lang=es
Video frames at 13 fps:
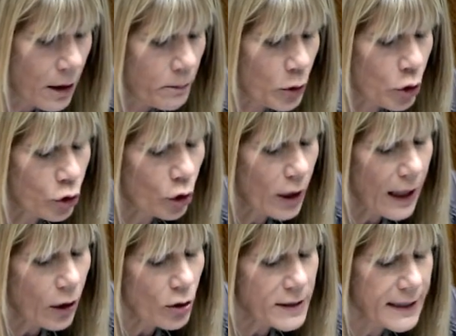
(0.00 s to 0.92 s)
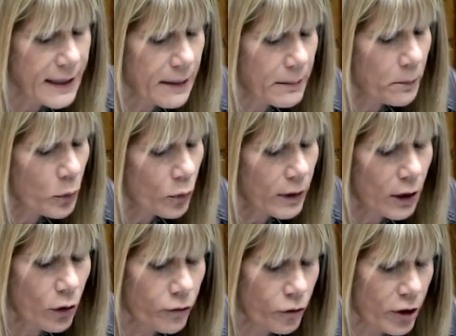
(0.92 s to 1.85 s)
Por otro lado, el sistema
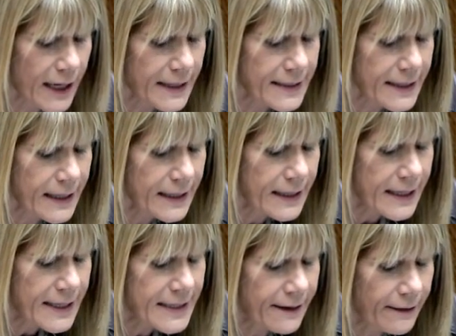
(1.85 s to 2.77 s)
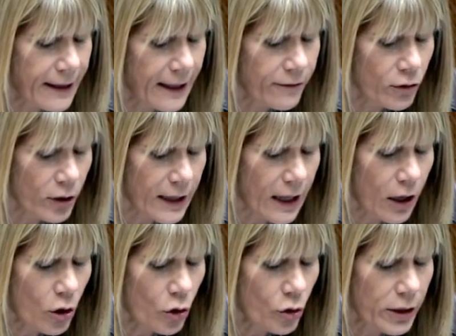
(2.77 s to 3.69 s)
público FONASA se ve
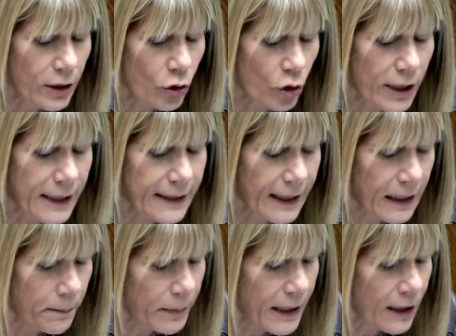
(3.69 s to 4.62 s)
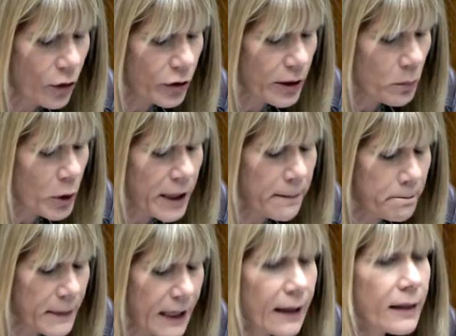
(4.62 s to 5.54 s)
desbordado con listas de espera donde
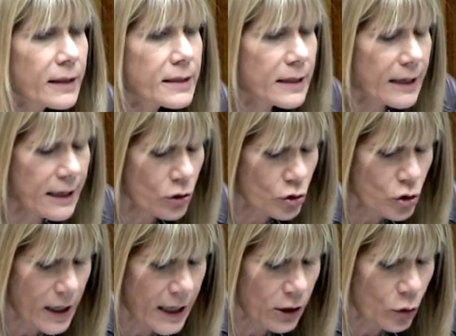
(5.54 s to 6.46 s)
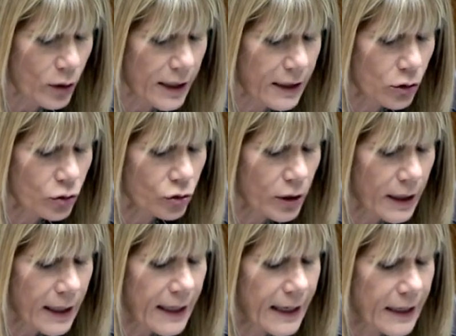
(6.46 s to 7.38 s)
mueren miles de chilenos año a año,
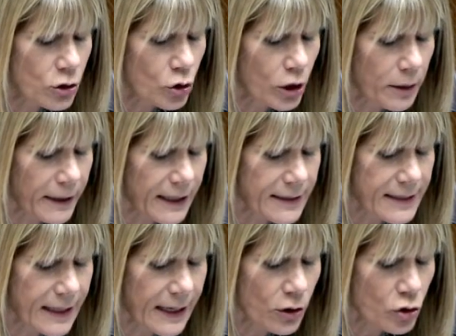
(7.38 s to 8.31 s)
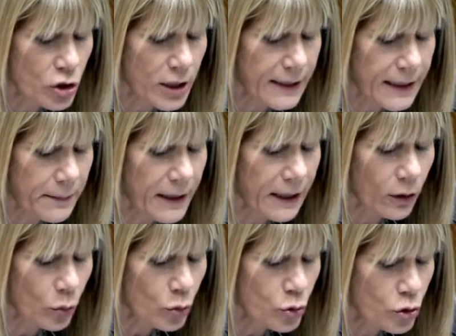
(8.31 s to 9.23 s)
hechos que pareciera no ser tema
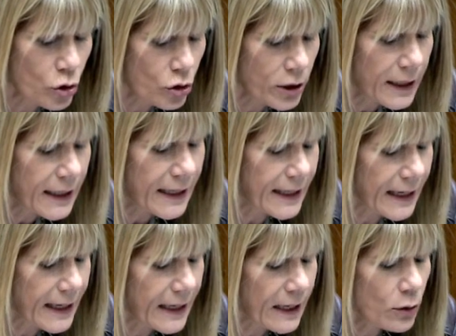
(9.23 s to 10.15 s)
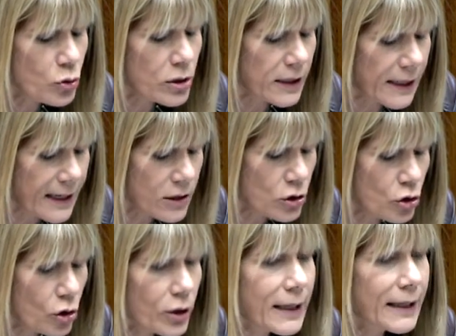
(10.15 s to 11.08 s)
incluso y que genera un
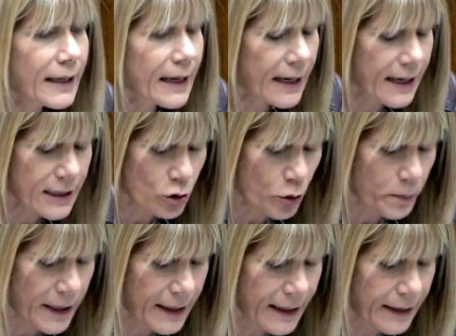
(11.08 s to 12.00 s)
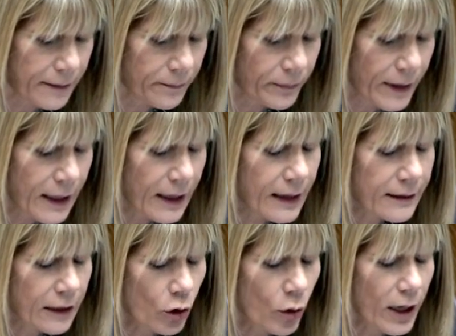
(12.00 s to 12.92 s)
silencio que llega a sorprender.
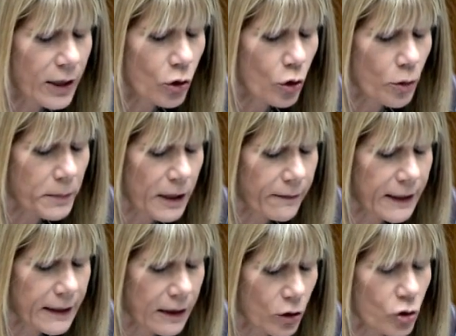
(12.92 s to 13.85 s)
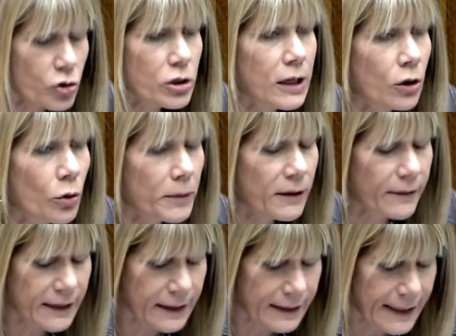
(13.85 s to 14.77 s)
Entre los años 2022 y
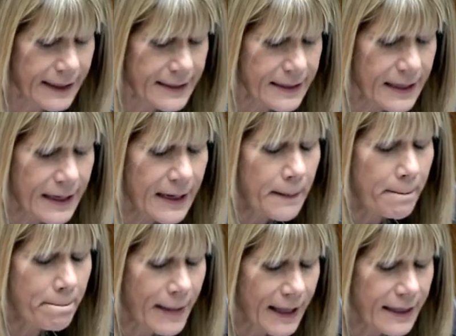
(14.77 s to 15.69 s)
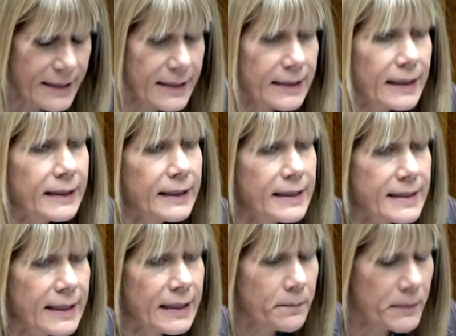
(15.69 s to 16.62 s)
2023 más de
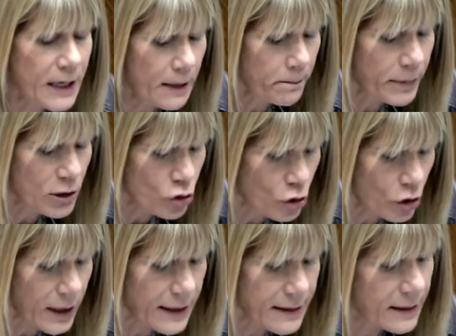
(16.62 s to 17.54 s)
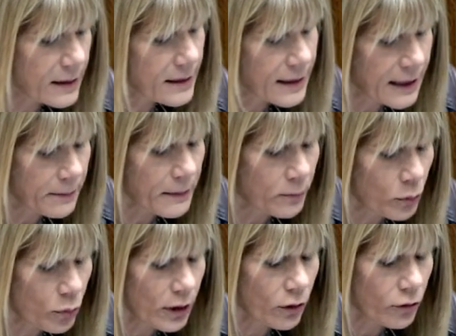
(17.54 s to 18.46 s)
77.000 personas del sistema
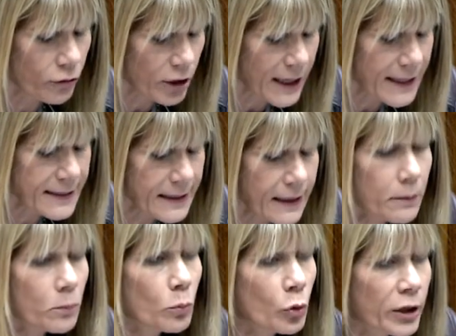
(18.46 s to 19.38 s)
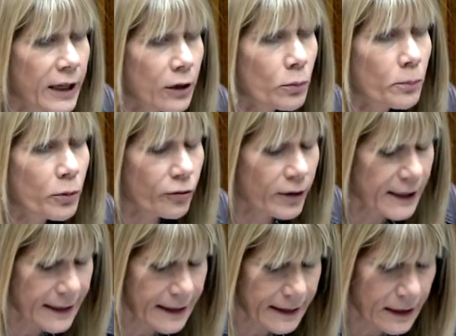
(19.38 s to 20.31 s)
público FONASA murieron por
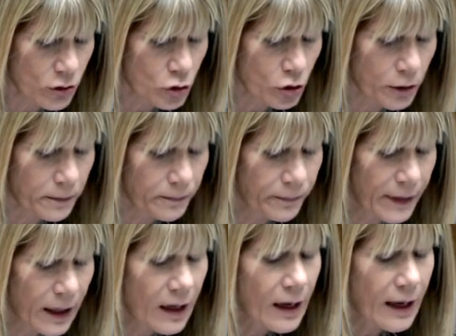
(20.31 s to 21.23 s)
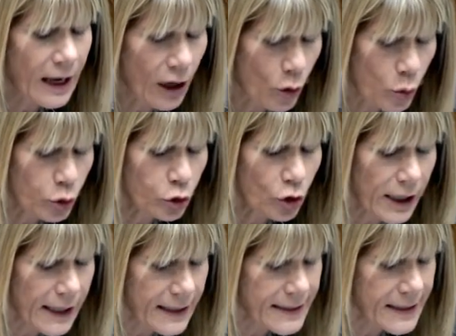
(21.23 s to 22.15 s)
falta de atención. Es justo que
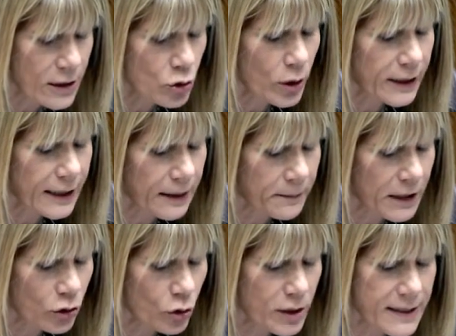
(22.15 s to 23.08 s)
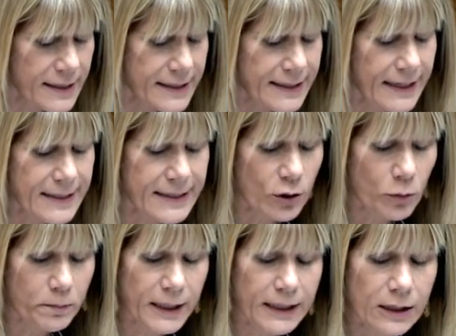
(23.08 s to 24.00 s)
el acceso a tratamientos esenciales se
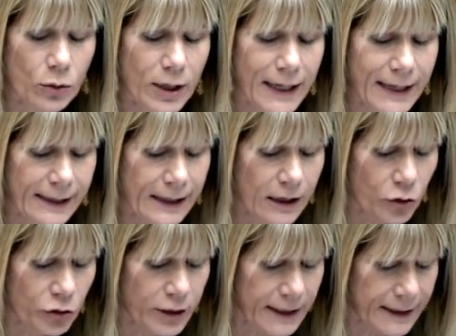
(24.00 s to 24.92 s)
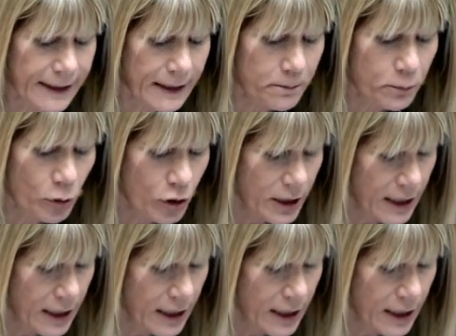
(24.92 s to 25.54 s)
convierta en una carrera contra el tiempo